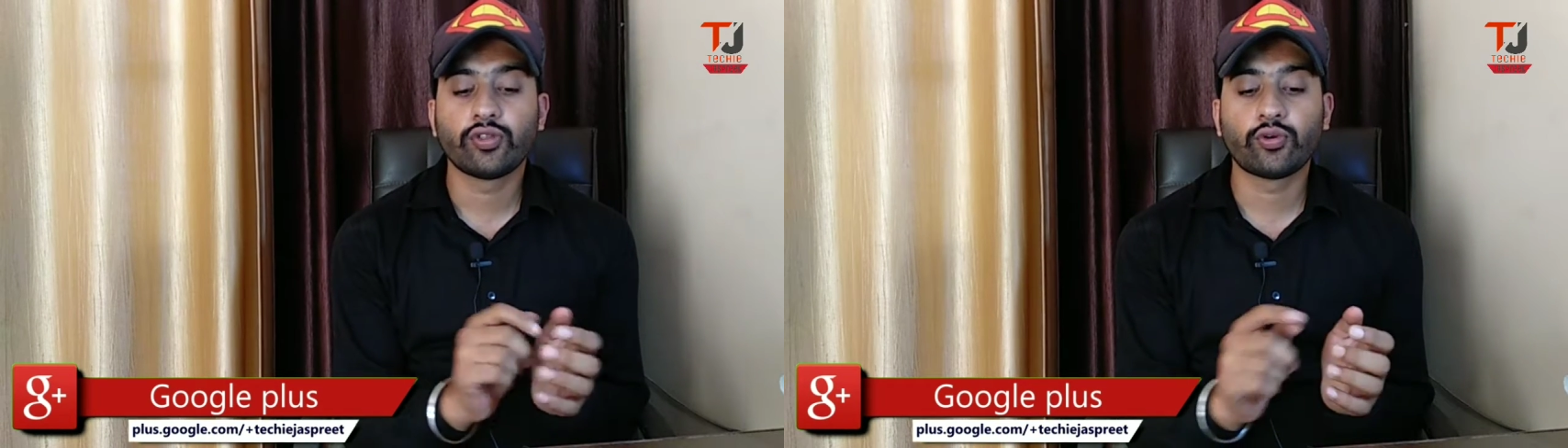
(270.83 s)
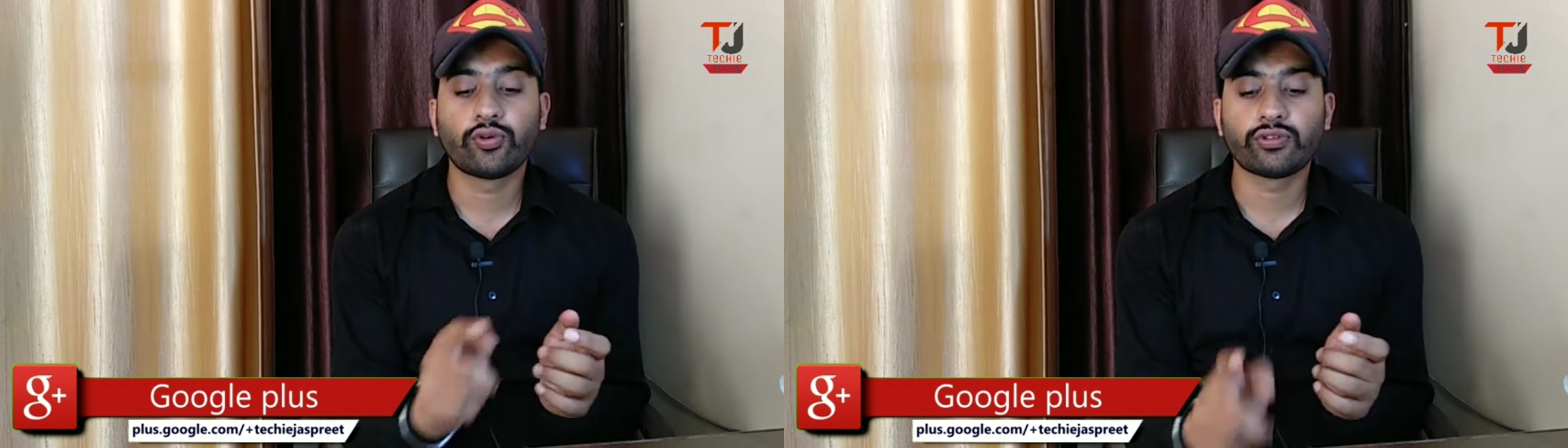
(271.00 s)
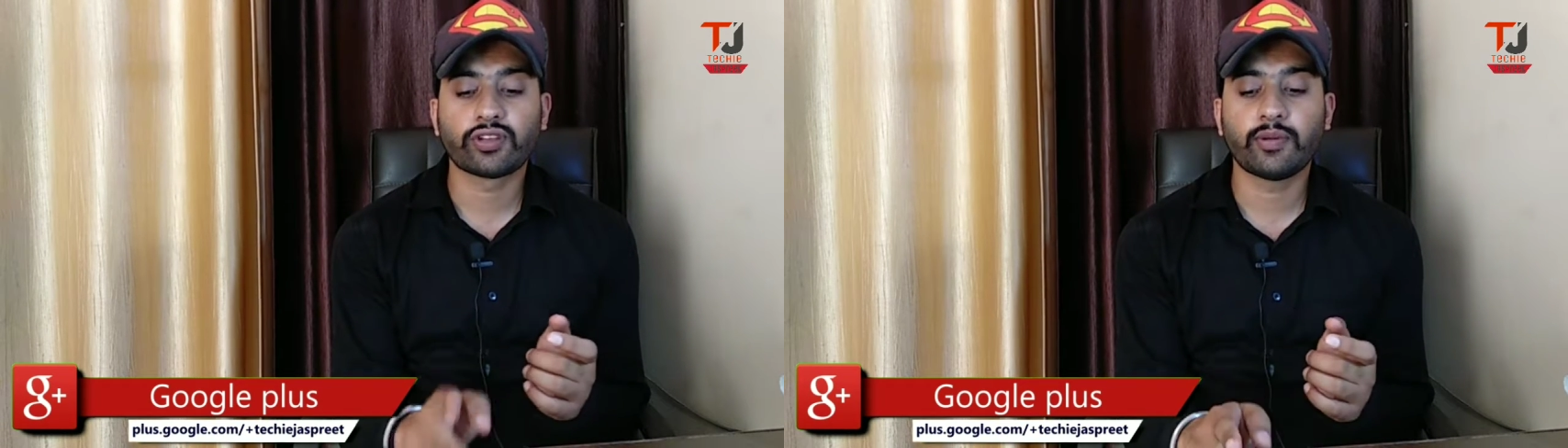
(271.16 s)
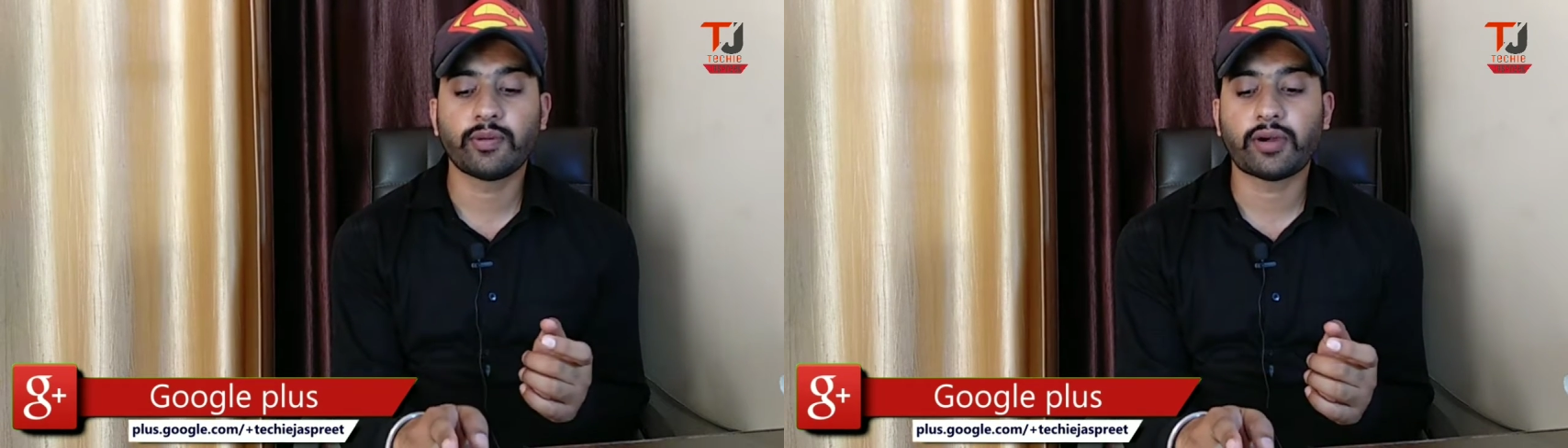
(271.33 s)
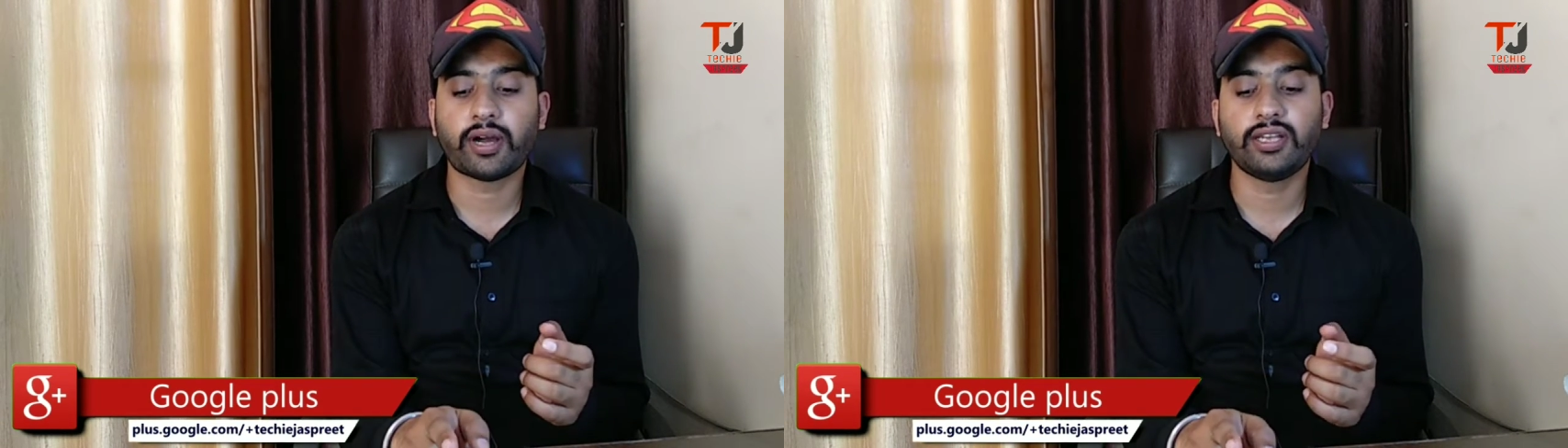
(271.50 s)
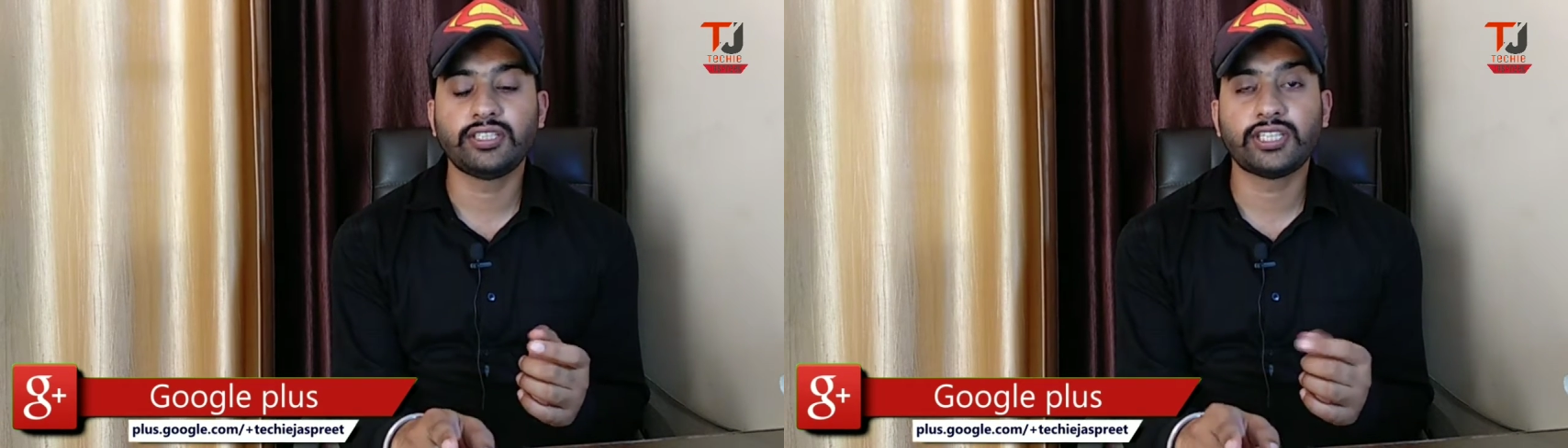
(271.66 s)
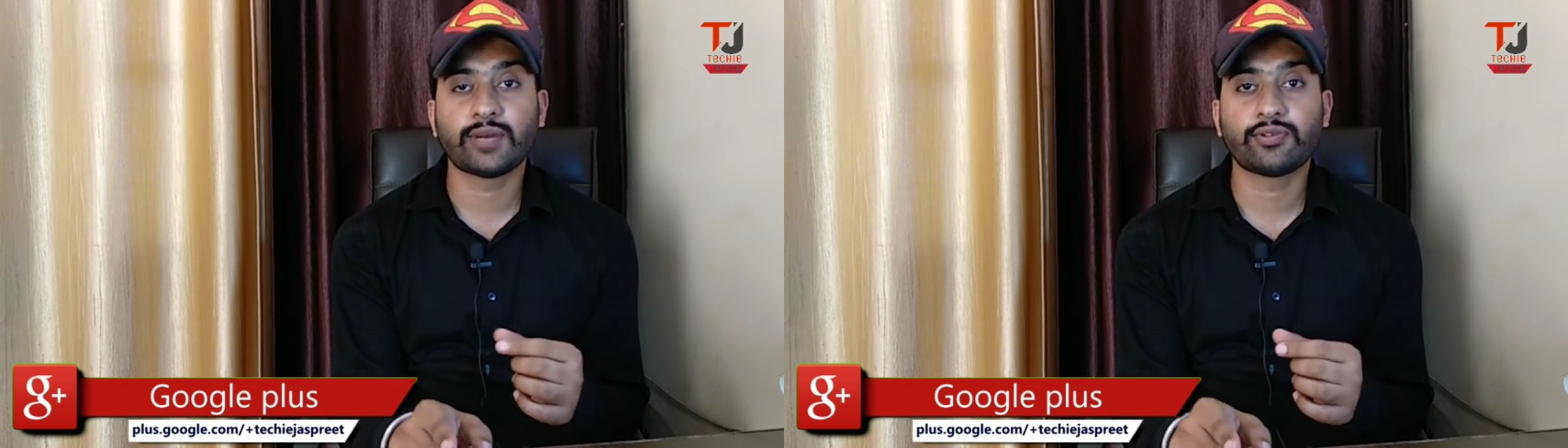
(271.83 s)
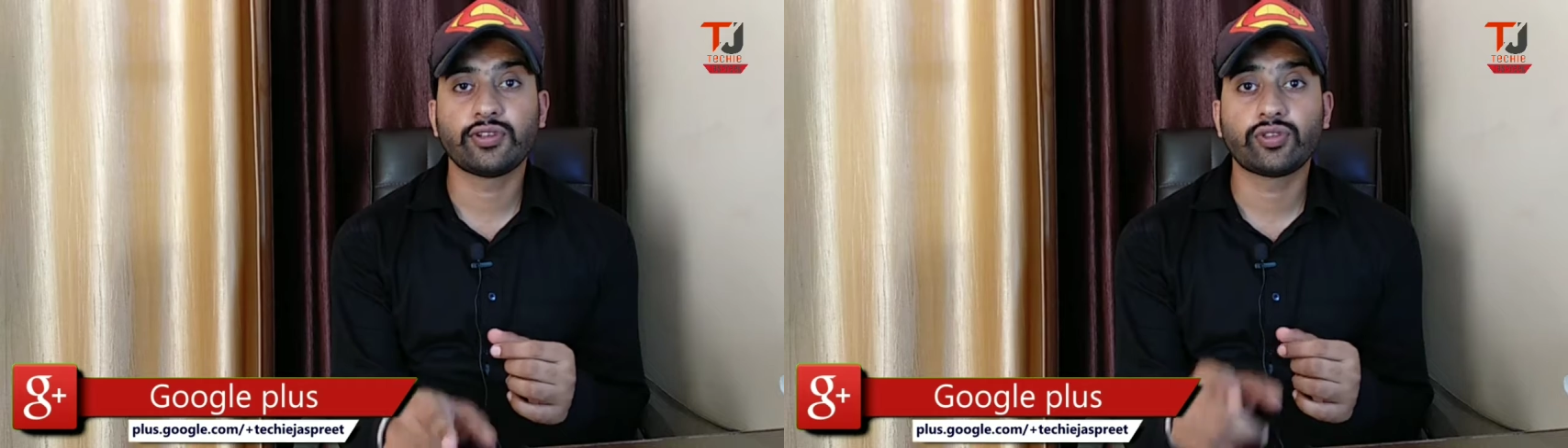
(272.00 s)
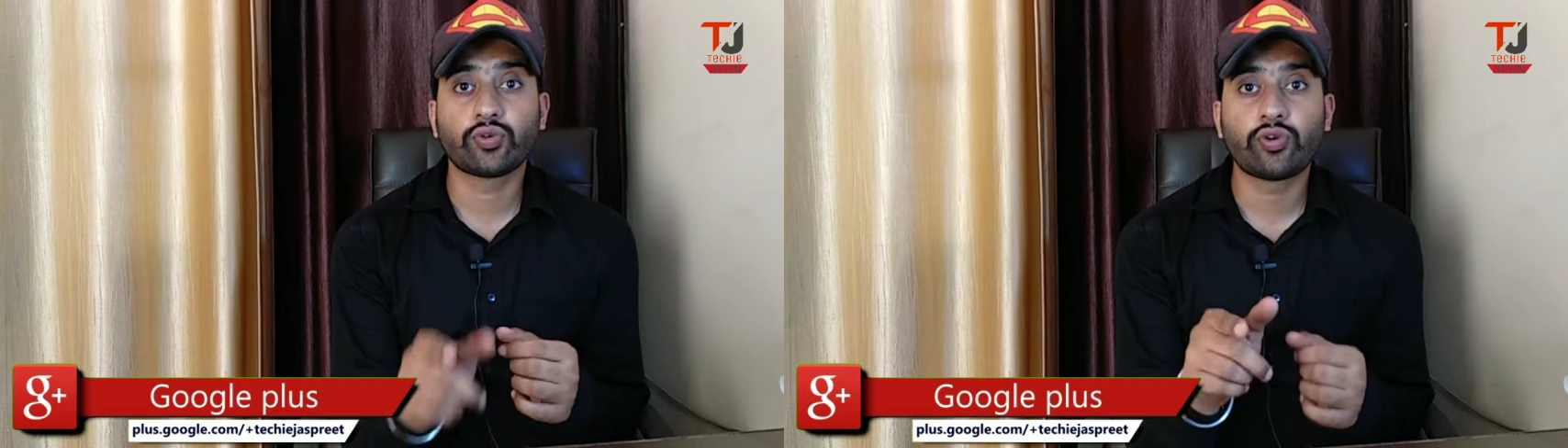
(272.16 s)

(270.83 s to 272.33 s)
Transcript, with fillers: तो उस समय मान लीजिए आपसे